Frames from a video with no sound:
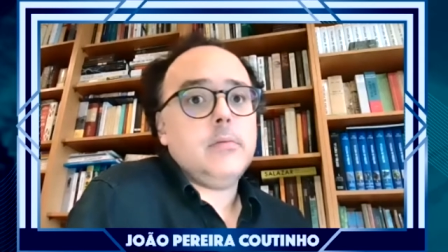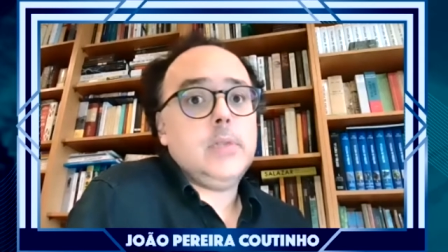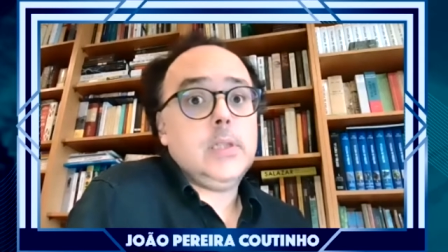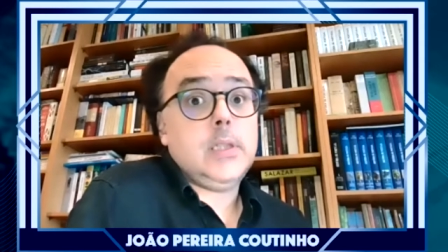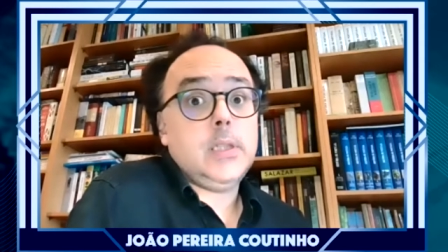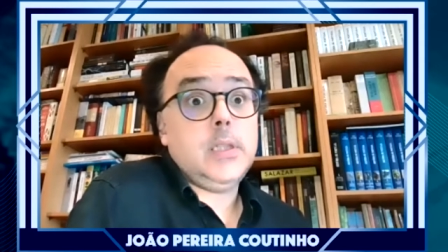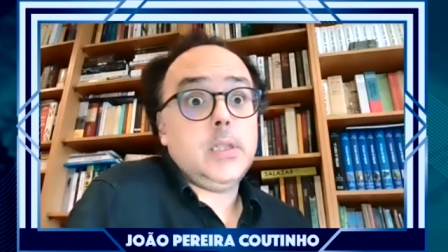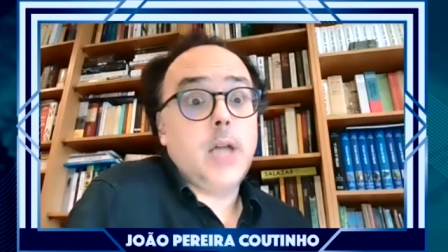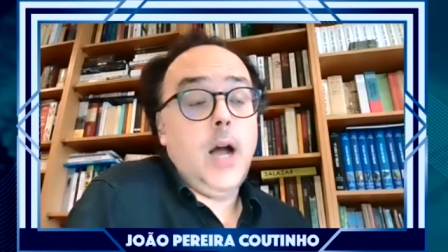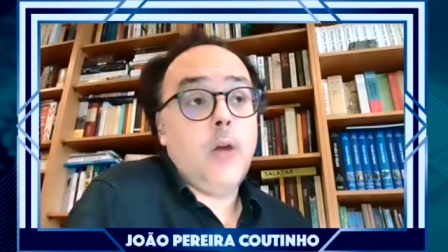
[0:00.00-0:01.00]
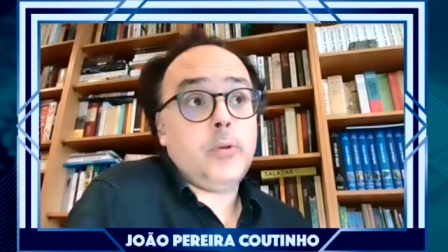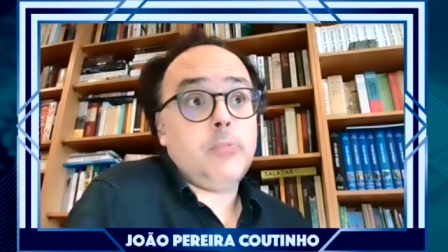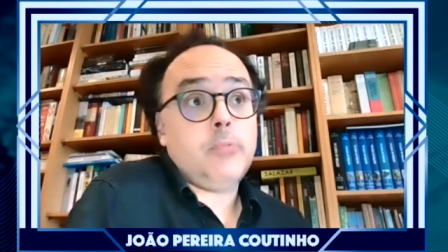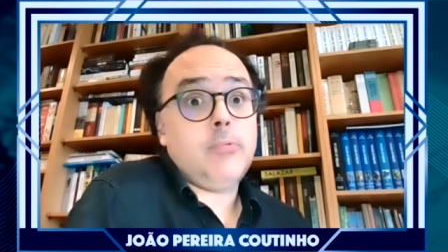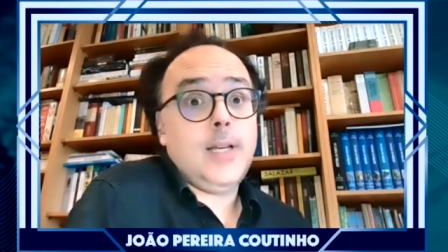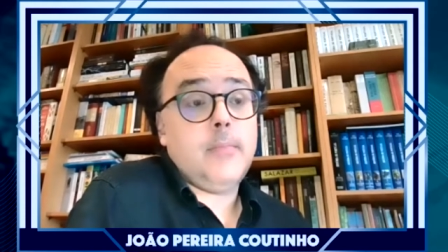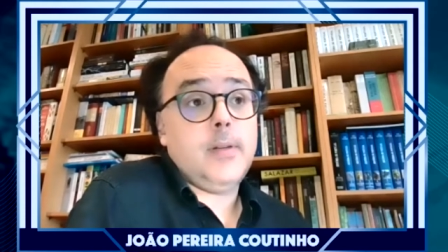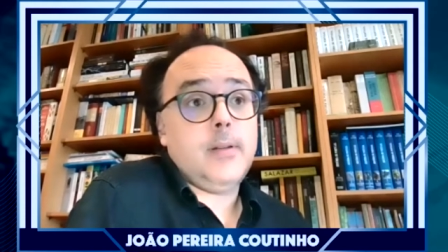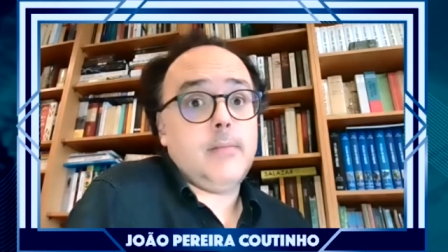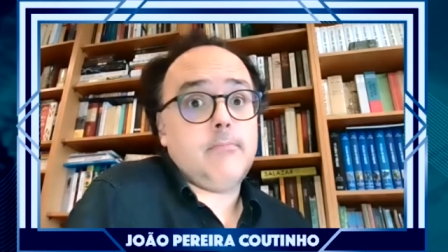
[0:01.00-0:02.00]
de que há um
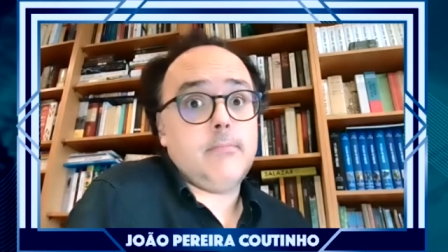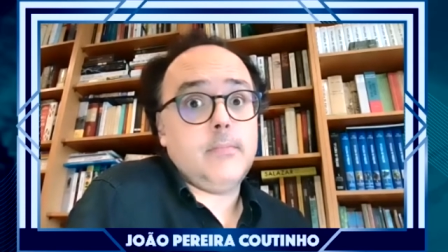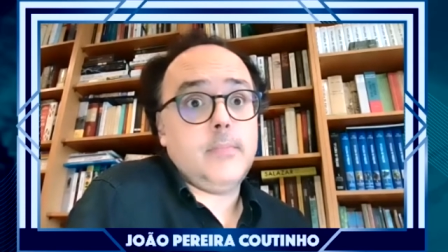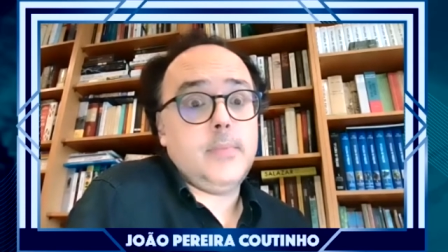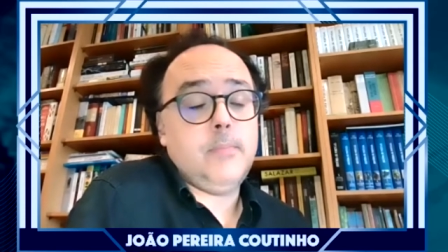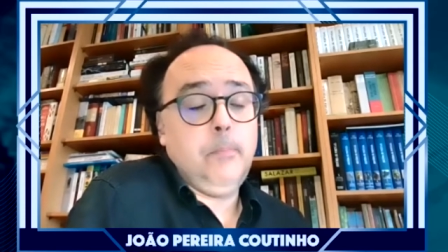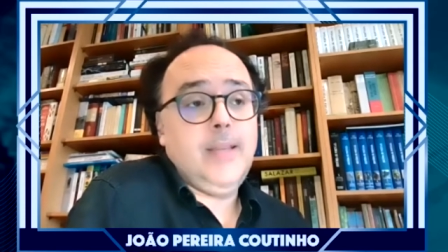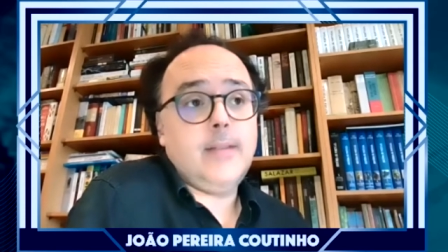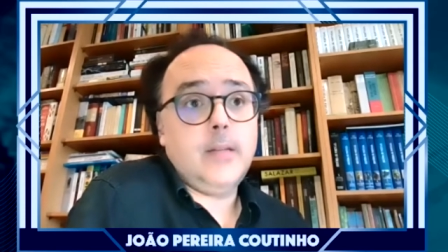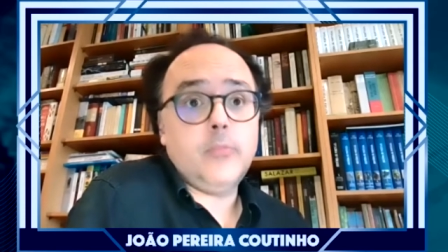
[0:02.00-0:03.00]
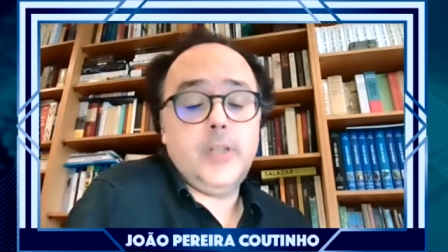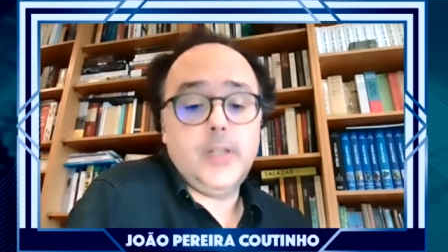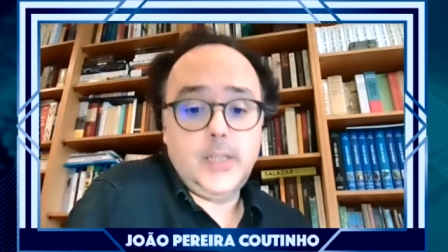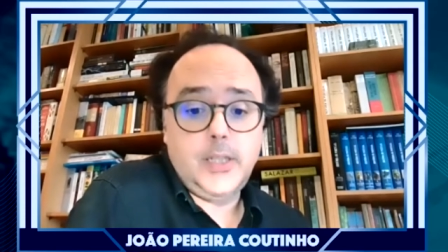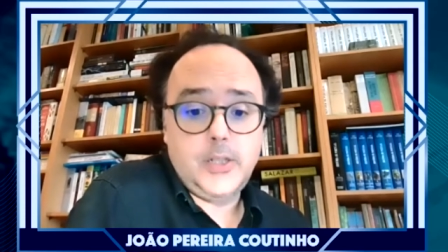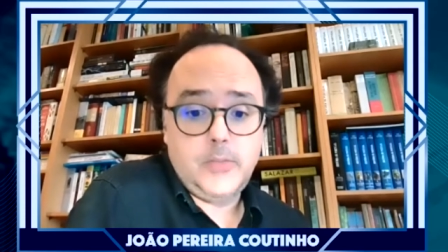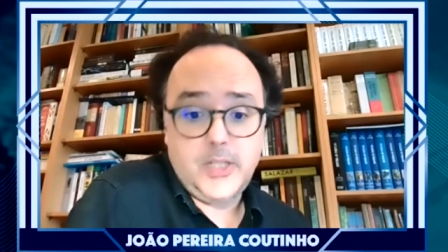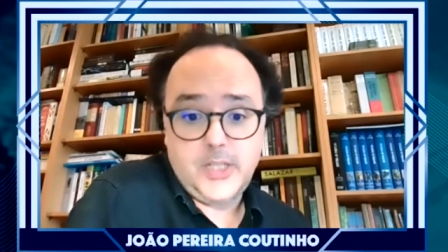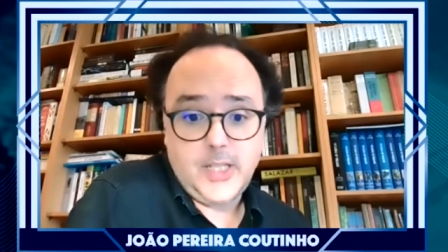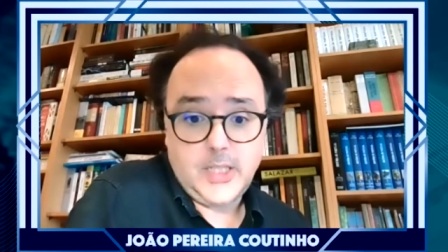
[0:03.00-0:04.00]
problema de
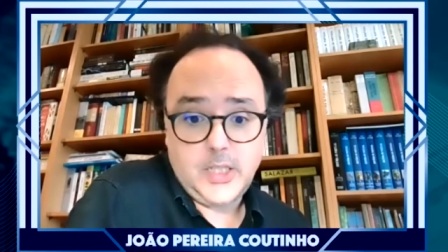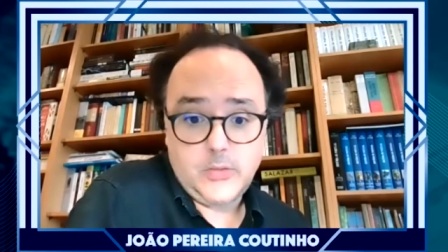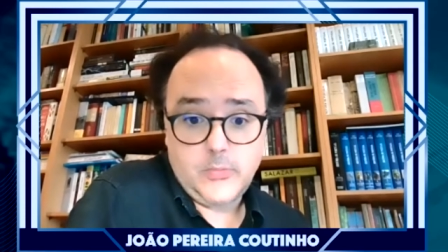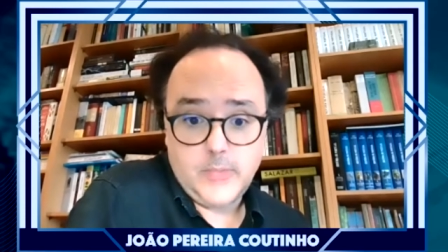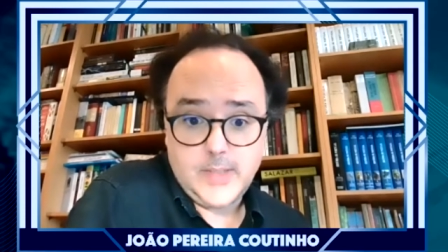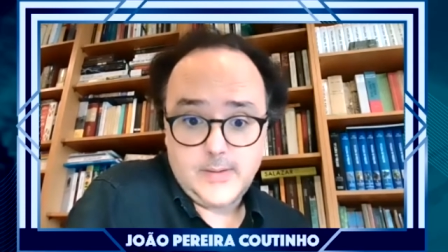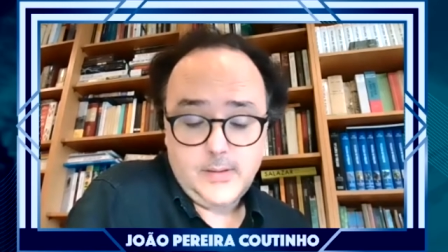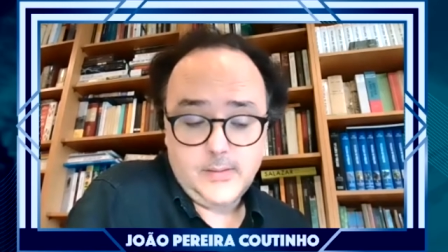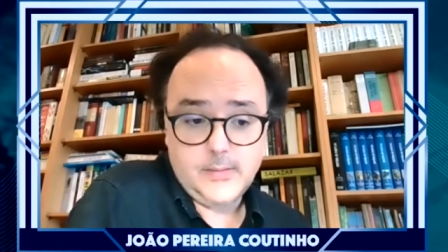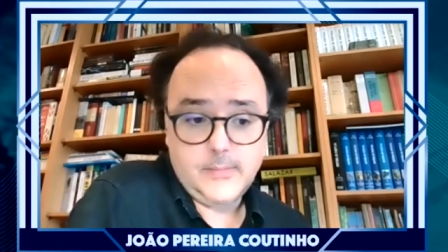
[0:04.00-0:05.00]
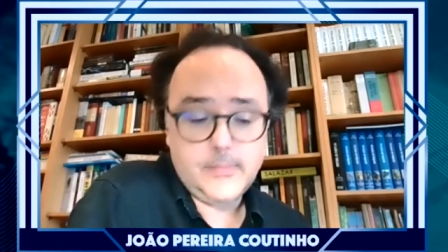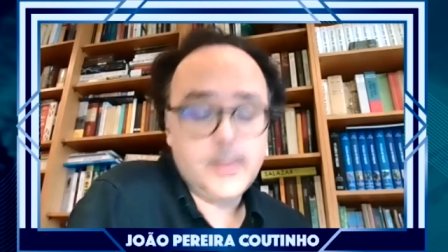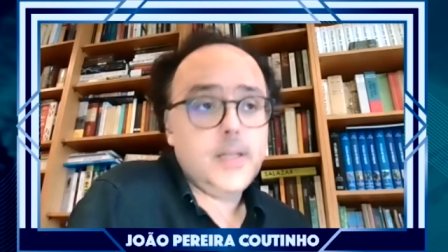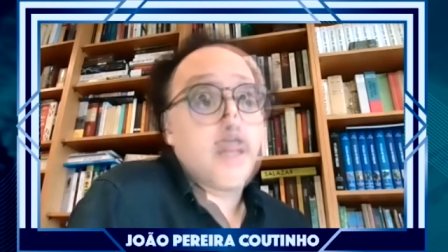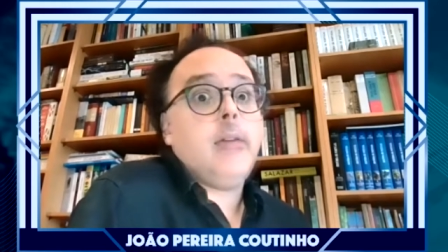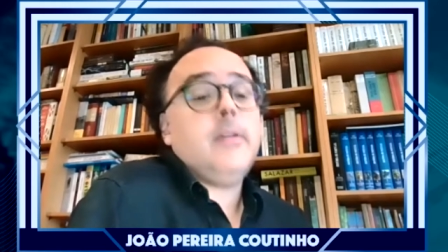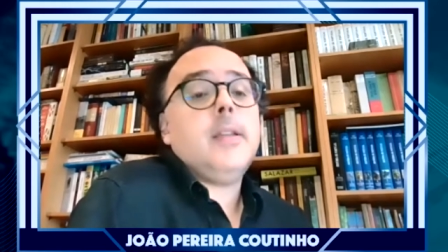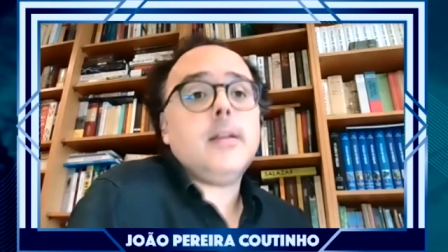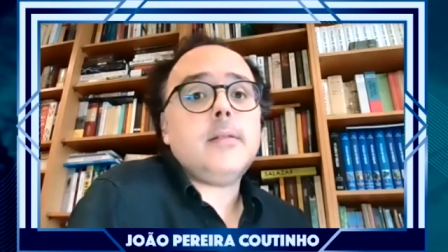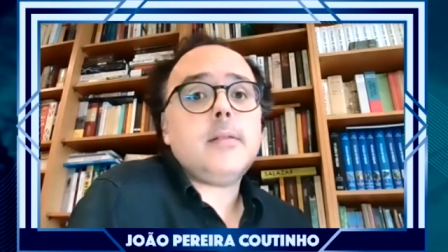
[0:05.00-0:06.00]
patrimonialismo e de estatismo no Brasil, é
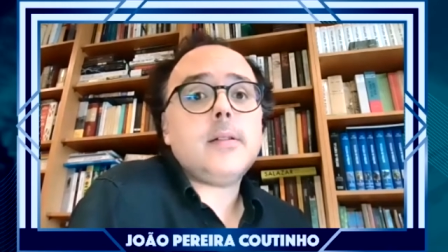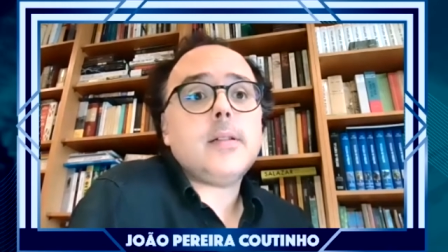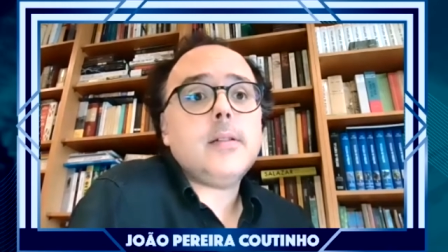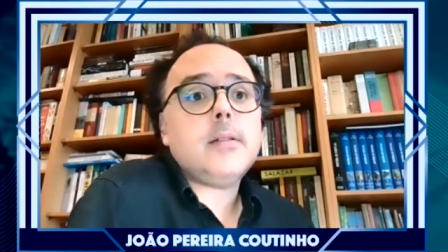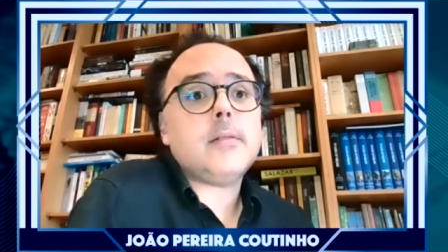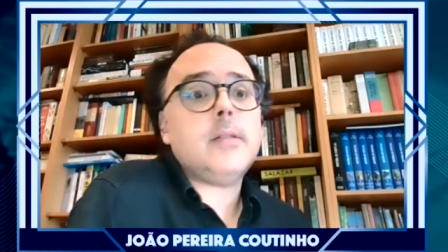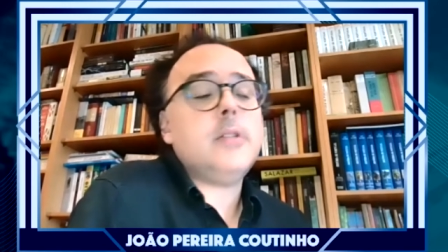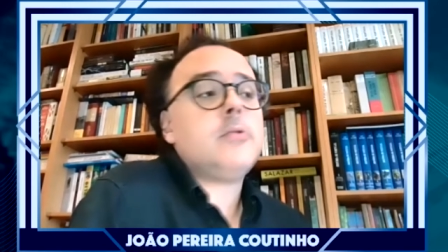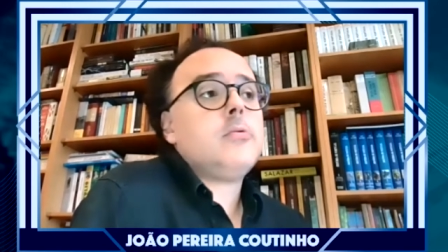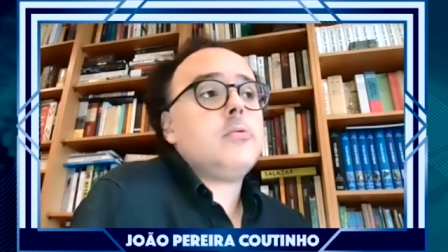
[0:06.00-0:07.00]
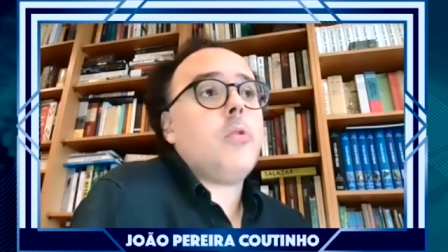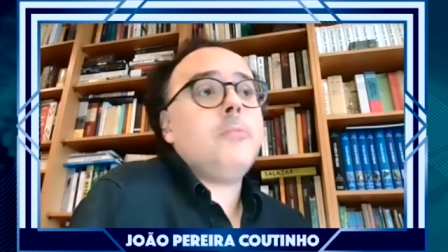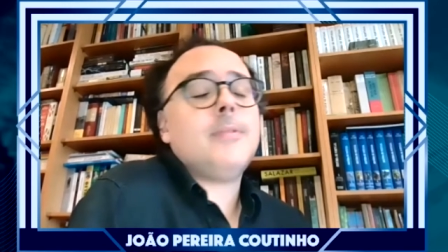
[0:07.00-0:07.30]
evidente que isso